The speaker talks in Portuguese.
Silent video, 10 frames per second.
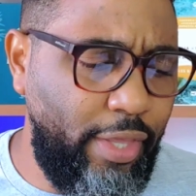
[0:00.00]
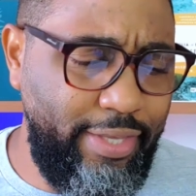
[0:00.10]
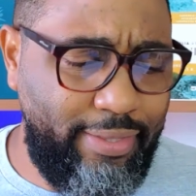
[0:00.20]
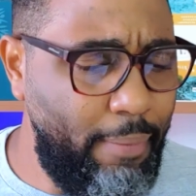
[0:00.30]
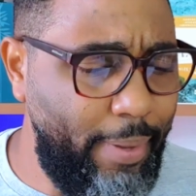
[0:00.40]

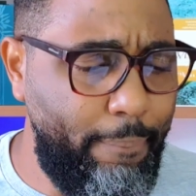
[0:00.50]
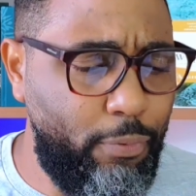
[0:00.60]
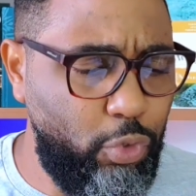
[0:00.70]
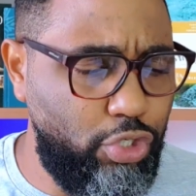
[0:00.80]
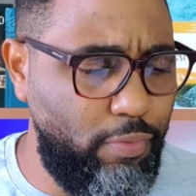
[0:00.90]
E também,
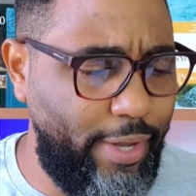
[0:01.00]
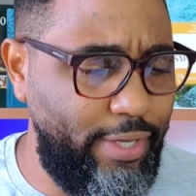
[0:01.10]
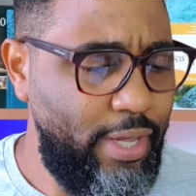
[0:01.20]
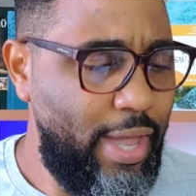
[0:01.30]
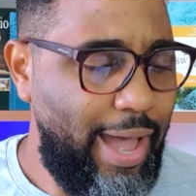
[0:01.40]
por último
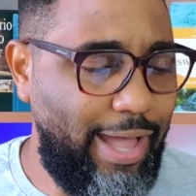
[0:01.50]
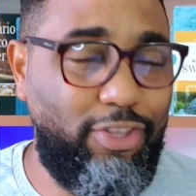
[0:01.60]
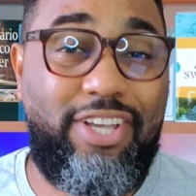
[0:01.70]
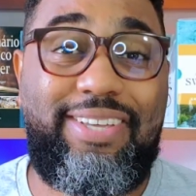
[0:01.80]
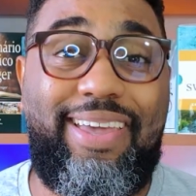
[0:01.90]
aí,
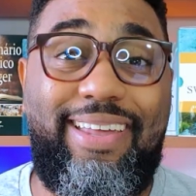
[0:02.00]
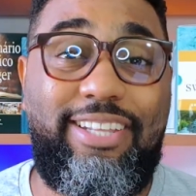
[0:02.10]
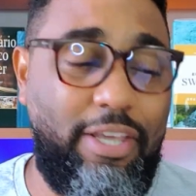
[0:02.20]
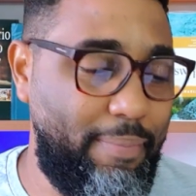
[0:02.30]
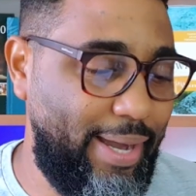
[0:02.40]
a nossa
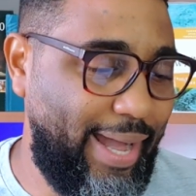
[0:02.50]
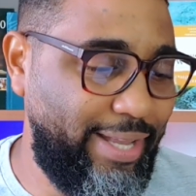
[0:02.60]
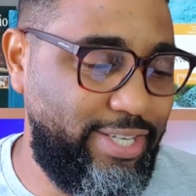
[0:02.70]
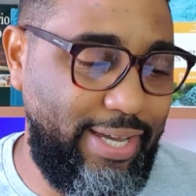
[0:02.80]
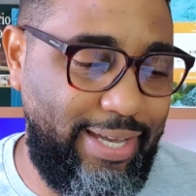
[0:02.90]
querida irmã
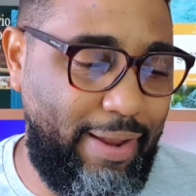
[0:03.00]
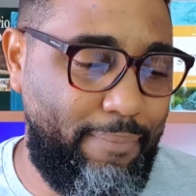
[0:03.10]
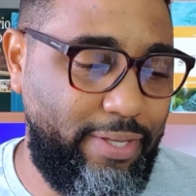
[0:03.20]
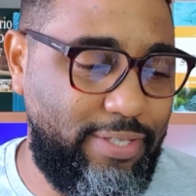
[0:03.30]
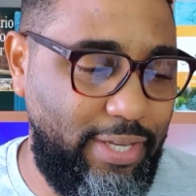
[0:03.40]

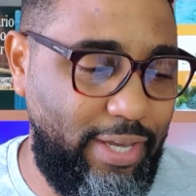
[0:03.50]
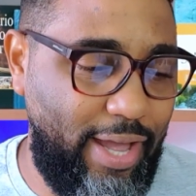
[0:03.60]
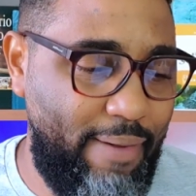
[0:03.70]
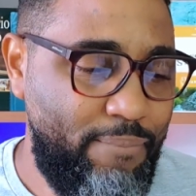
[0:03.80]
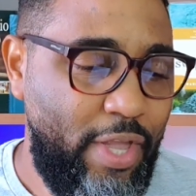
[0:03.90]
Catiana
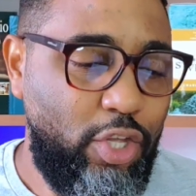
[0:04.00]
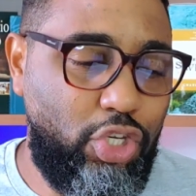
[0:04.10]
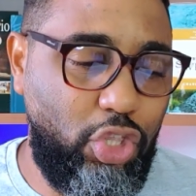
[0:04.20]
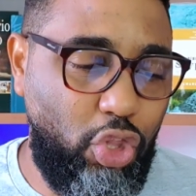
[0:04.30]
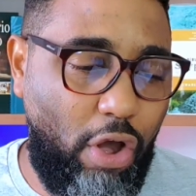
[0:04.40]
Bezerra,
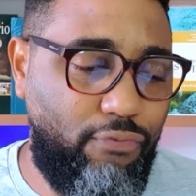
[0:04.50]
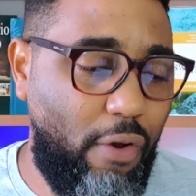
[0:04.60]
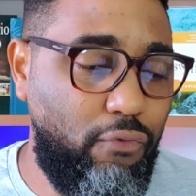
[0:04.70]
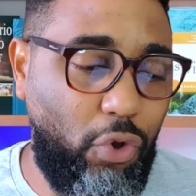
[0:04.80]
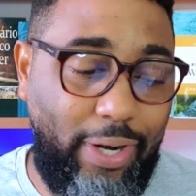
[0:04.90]
de
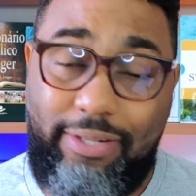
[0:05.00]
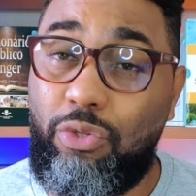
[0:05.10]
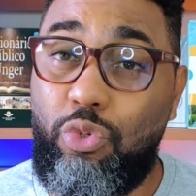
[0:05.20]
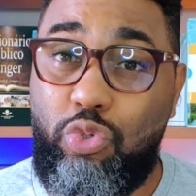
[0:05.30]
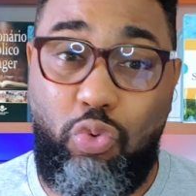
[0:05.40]
Nova
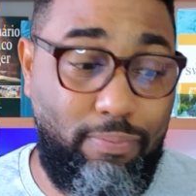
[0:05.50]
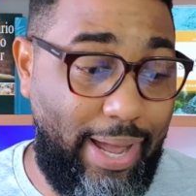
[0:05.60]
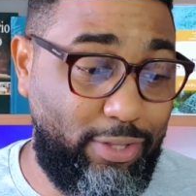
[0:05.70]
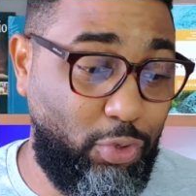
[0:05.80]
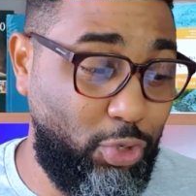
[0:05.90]
Alvorada do Sul,
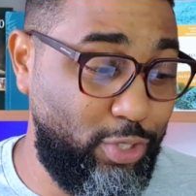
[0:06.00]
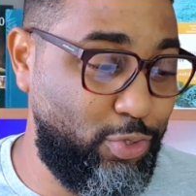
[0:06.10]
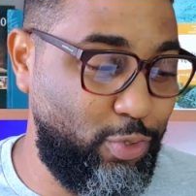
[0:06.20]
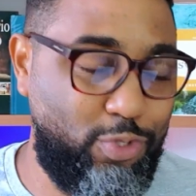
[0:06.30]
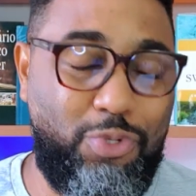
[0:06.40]
Mato
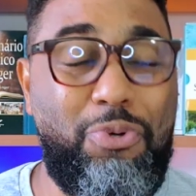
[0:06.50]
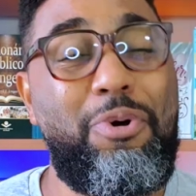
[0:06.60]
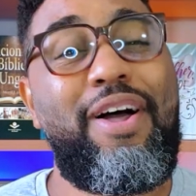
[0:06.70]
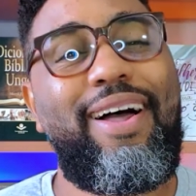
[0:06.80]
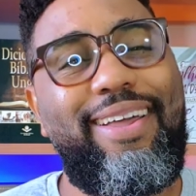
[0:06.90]
Grosso do
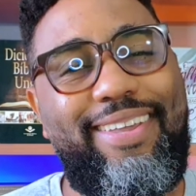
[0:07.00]
Sul,